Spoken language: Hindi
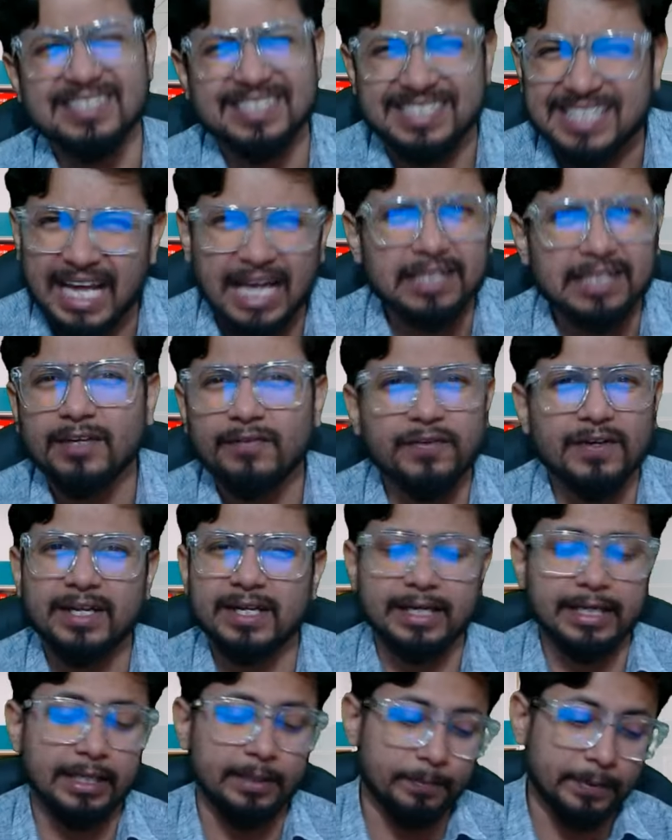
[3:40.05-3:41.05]
ज्यादा फर्क
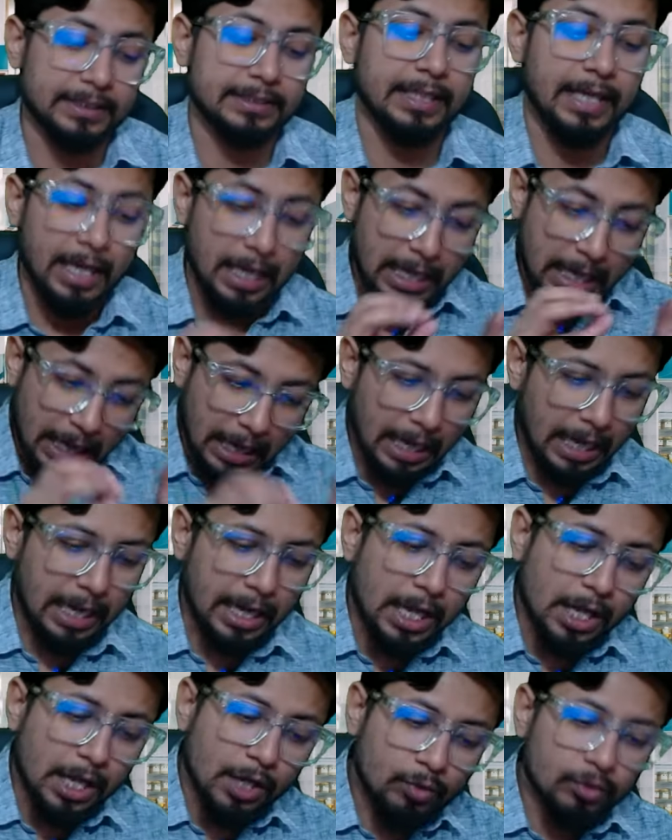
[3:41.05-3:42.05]
नहीं पड़ता है हाँ
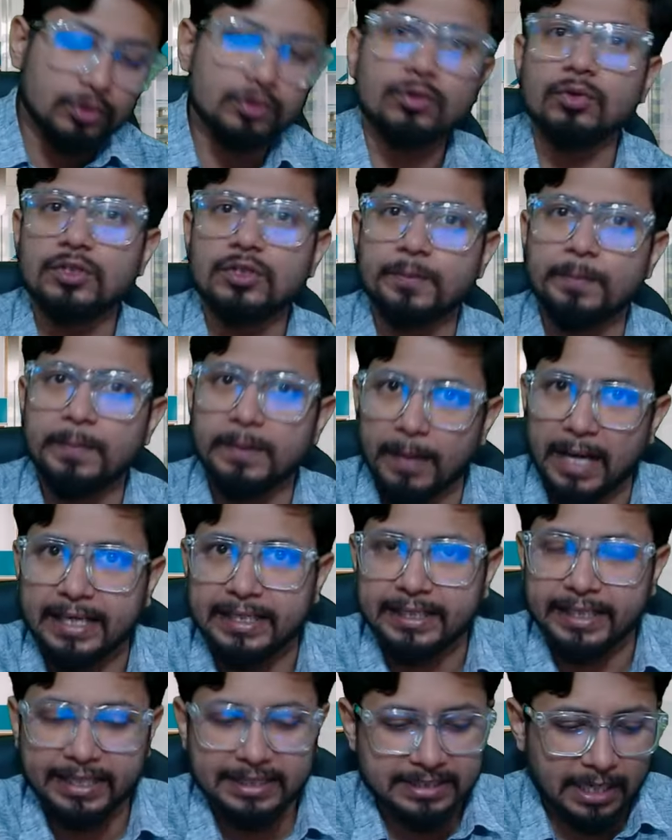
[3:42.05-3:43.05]
कुछ कुछ
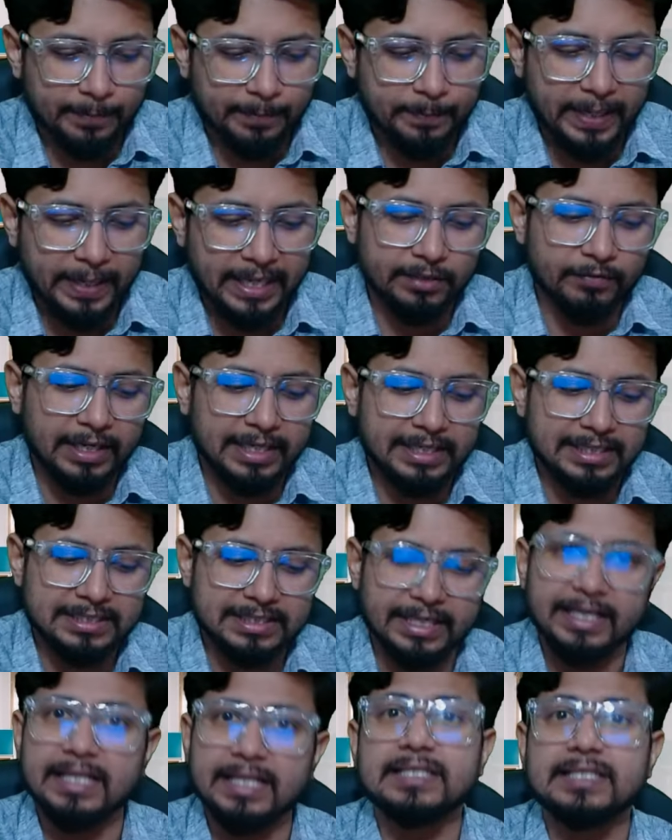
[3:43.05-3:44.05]
बीमारी है जहां पे एंटीवायरल
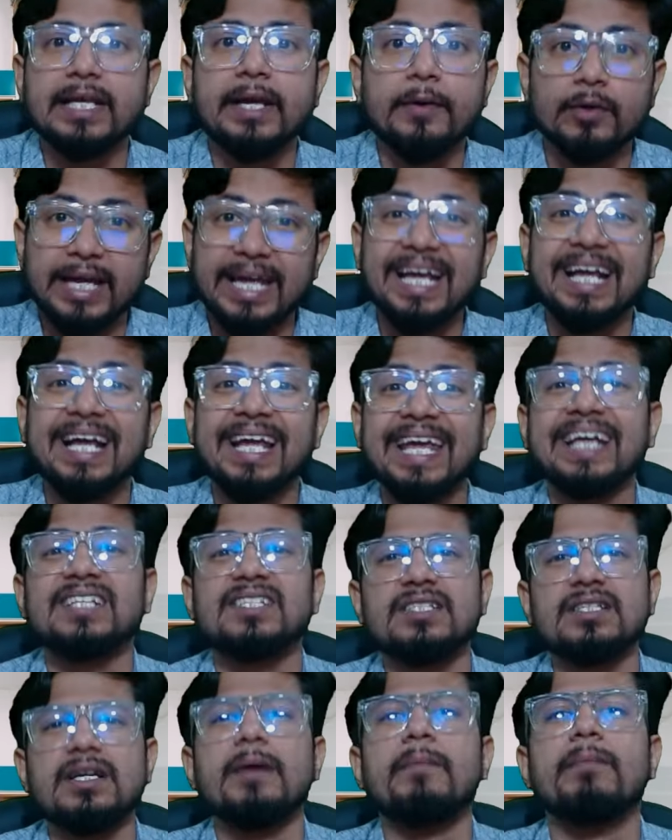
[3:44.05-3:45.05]
लेने से एक
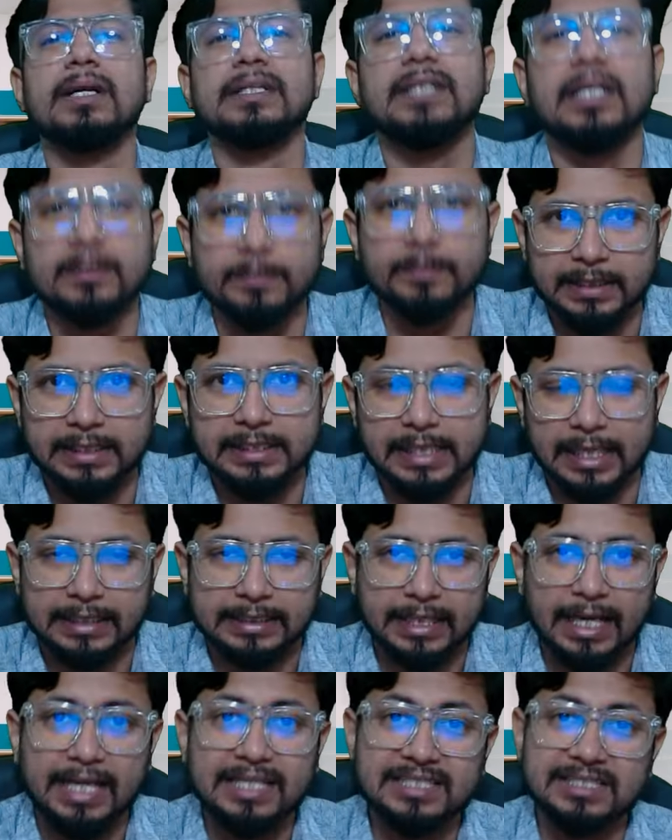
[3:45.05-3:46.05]
एक्स्ट्रा मदद मिल
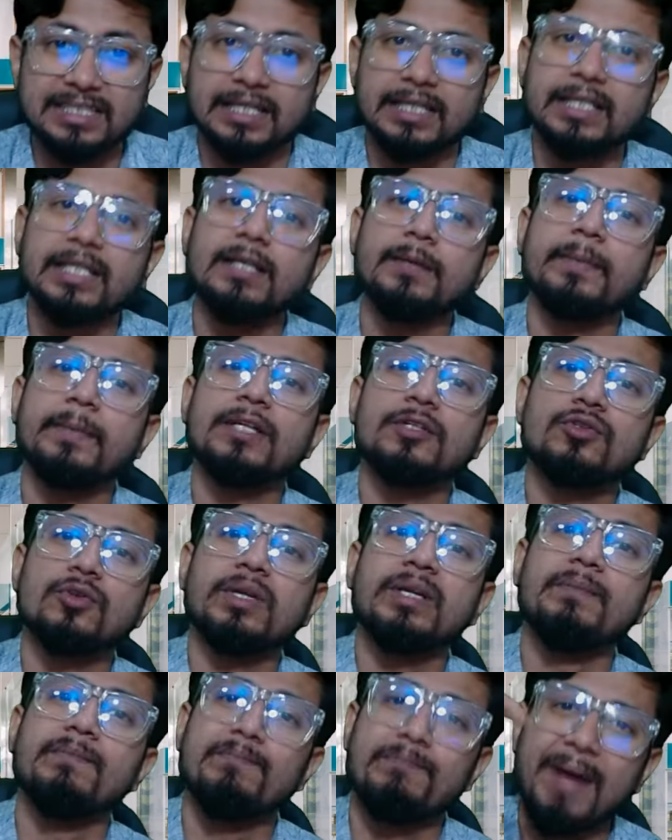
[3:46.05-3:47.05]
जाता है शरीर में जो
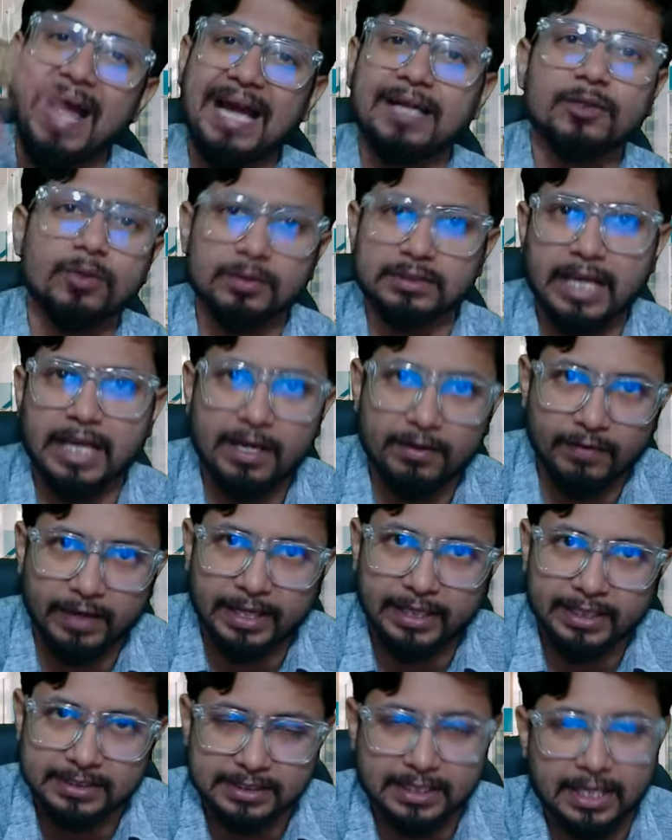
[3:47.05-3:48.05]
इंपैक्ट होता है
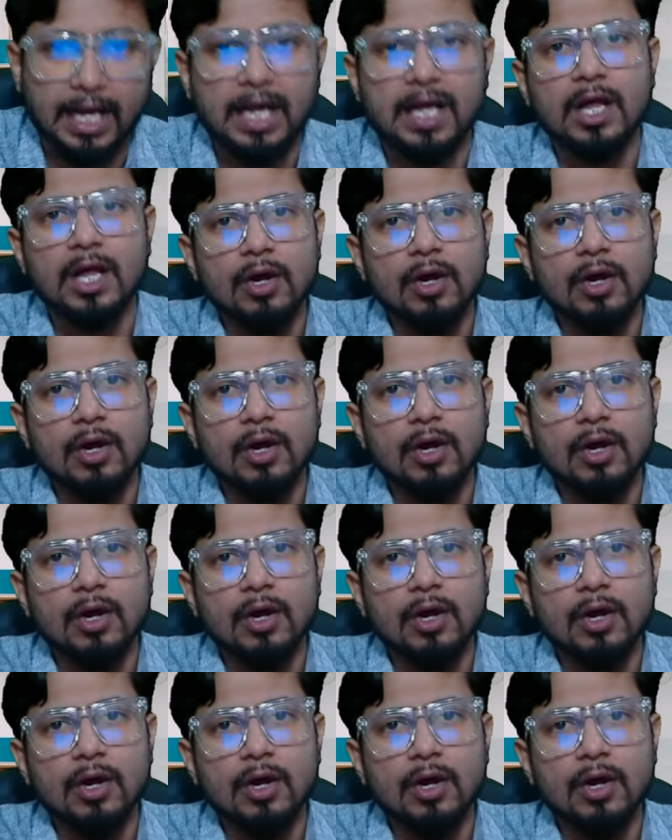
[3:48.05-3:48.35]
वायरस का